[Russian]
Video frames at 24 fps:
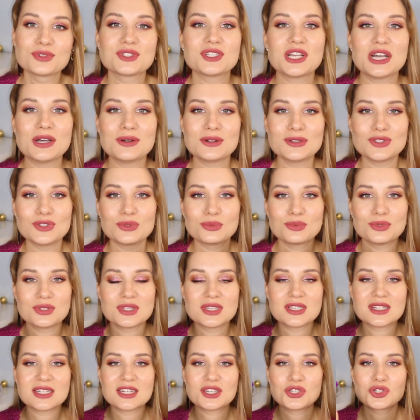Пускай у вас все
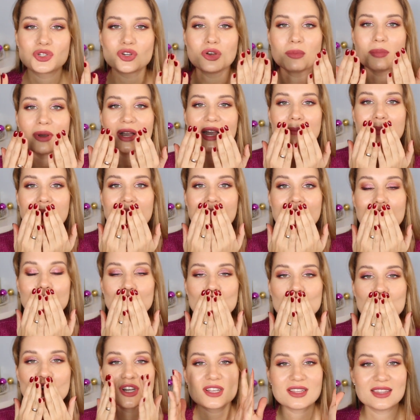будет хорошо. Пока-пока.
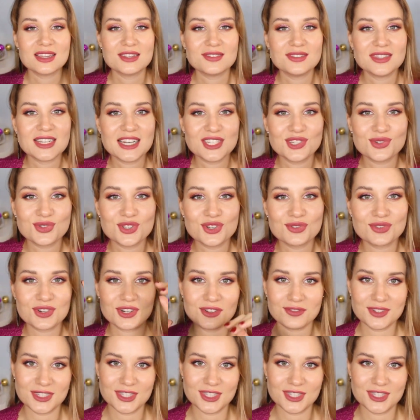До встречи в новых видео